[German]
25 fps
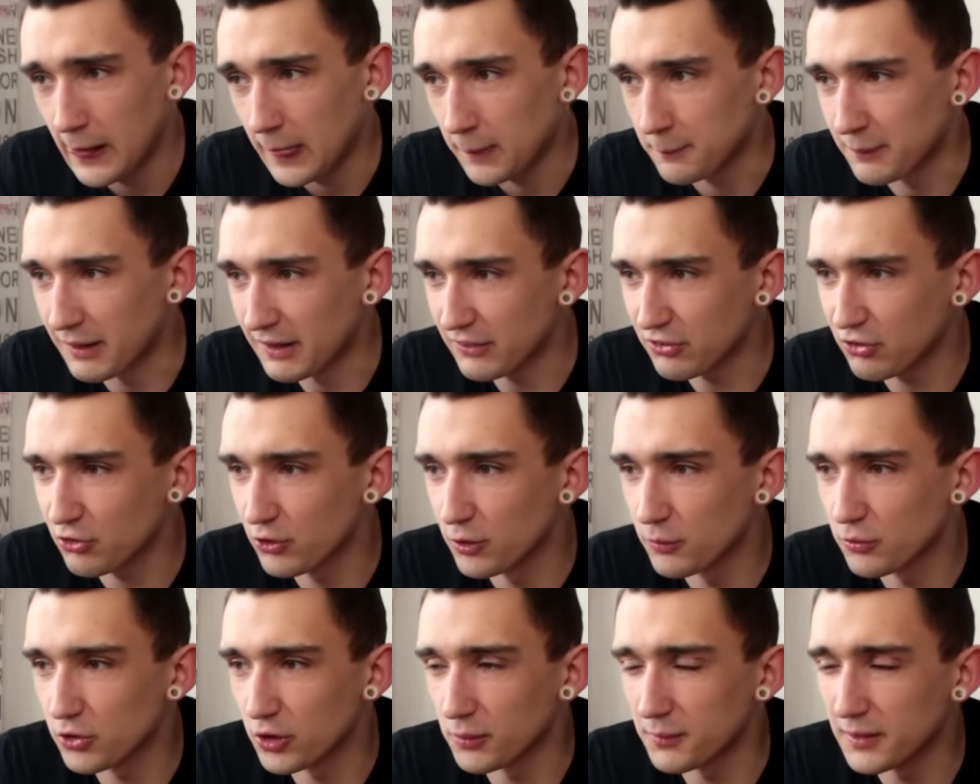meist
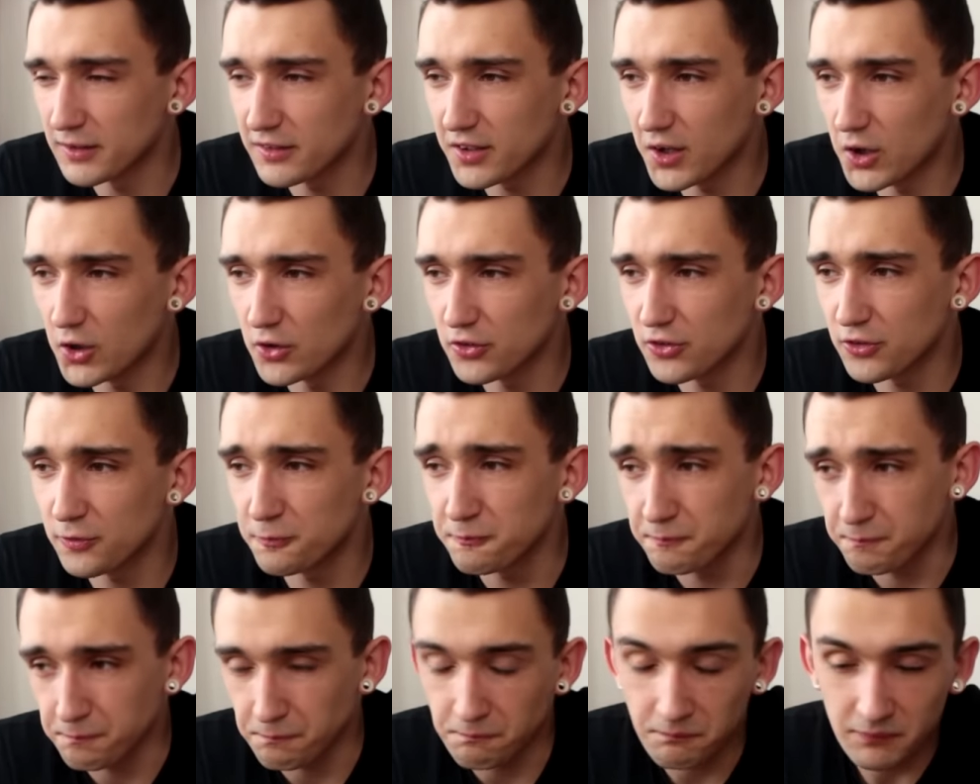nur im Sommer
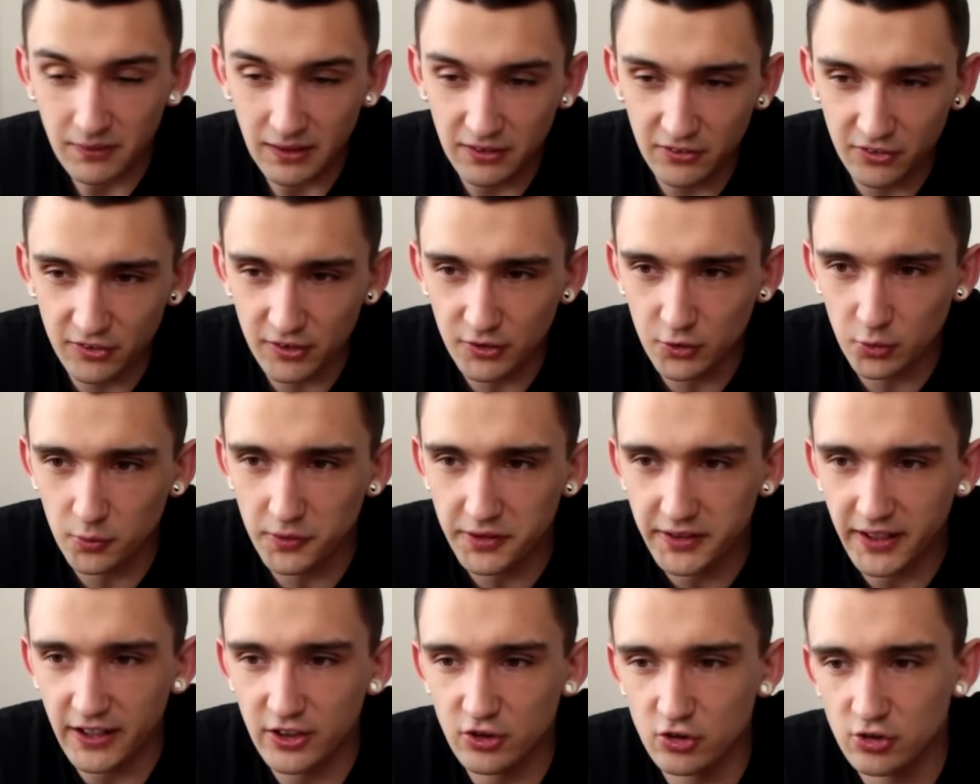draußen, ist
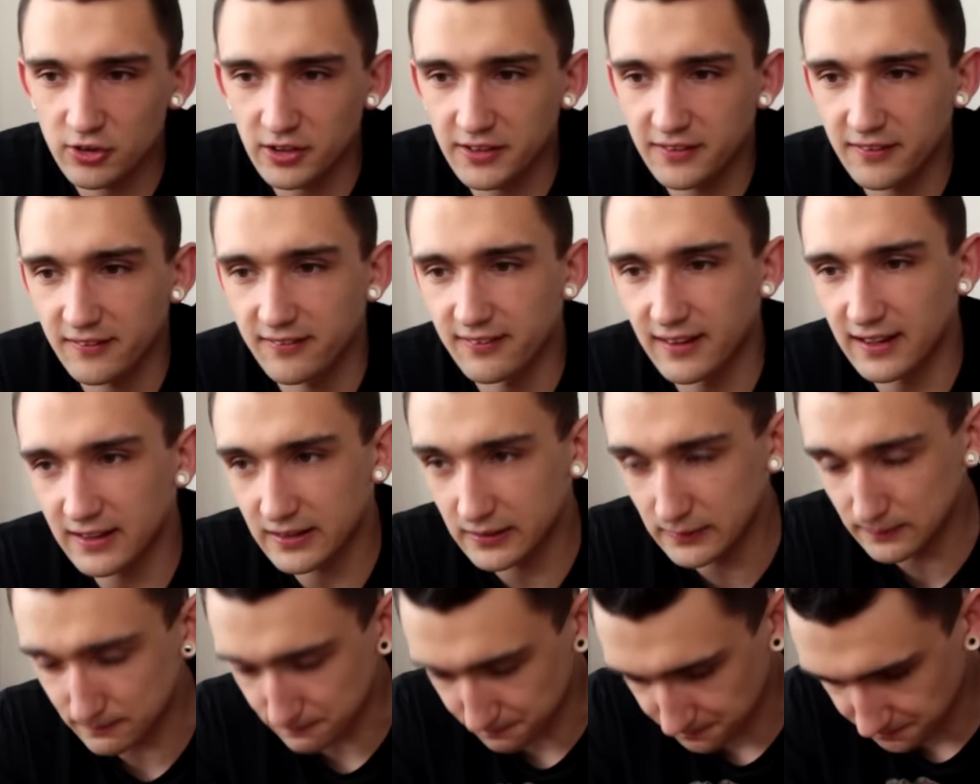natürlich keine schlechte
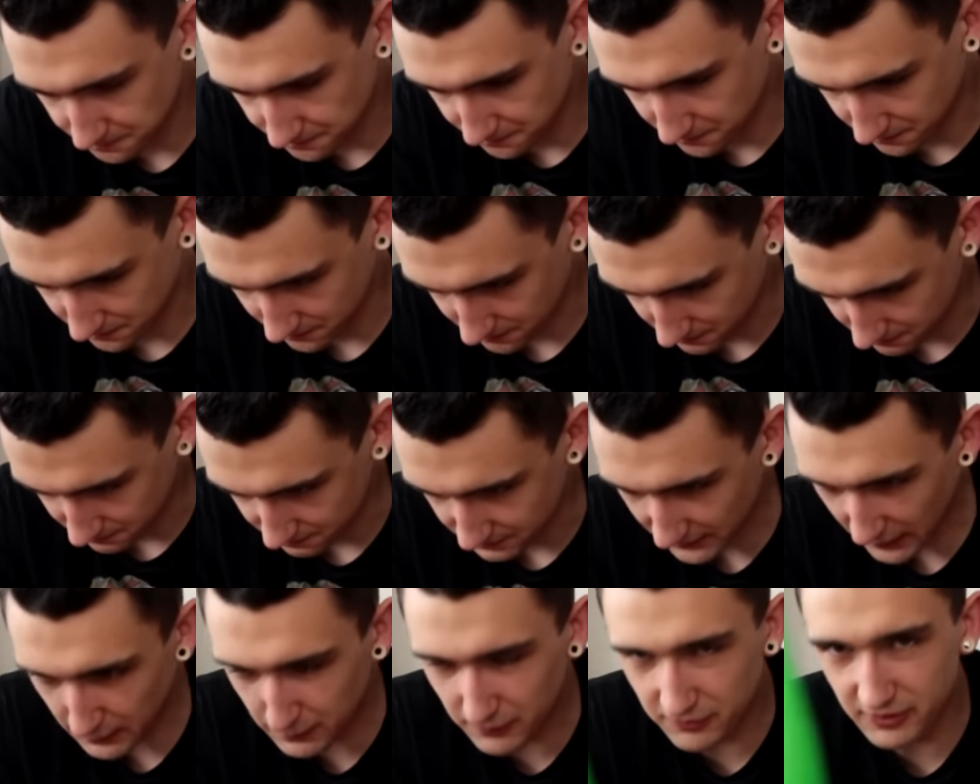Sache,
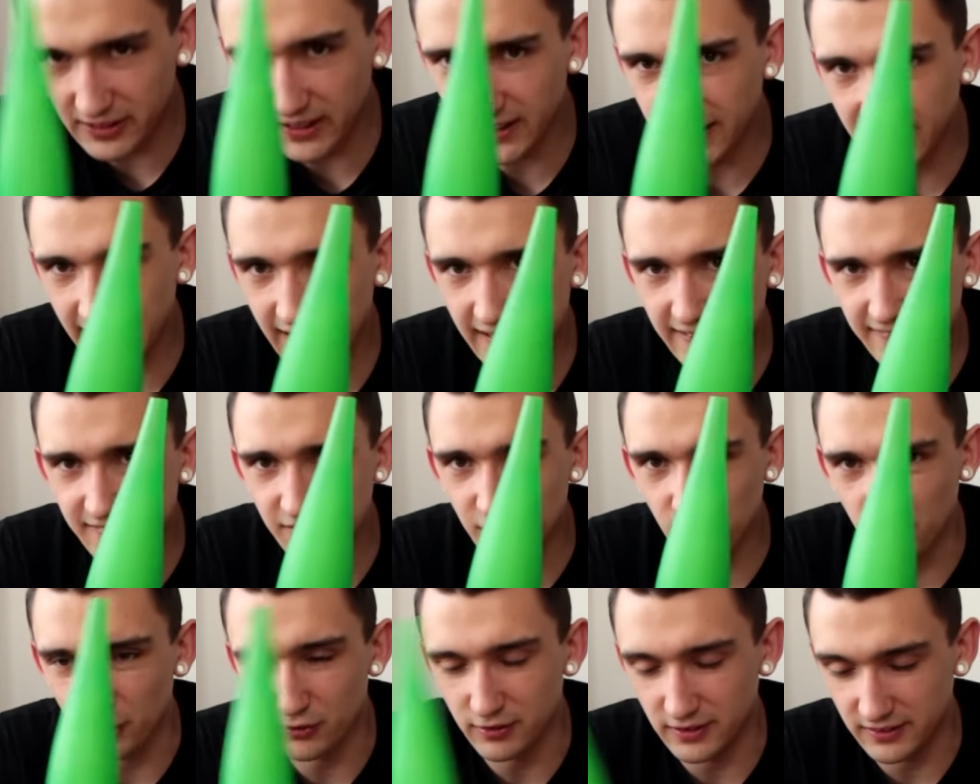aber wie lange hält
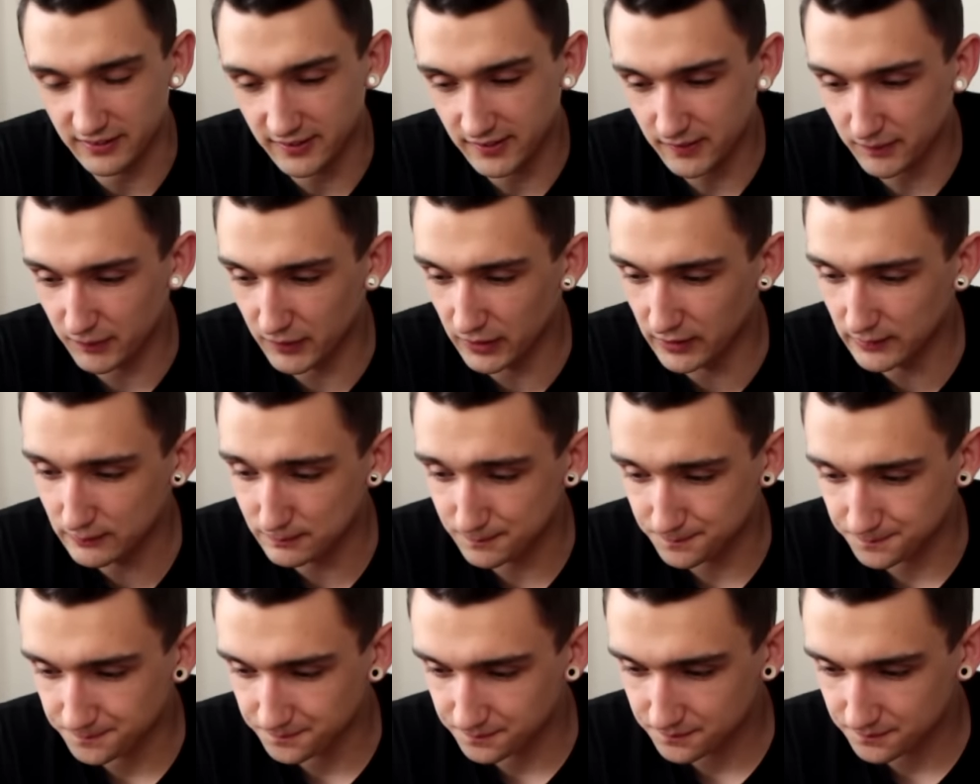denn sowas, ne?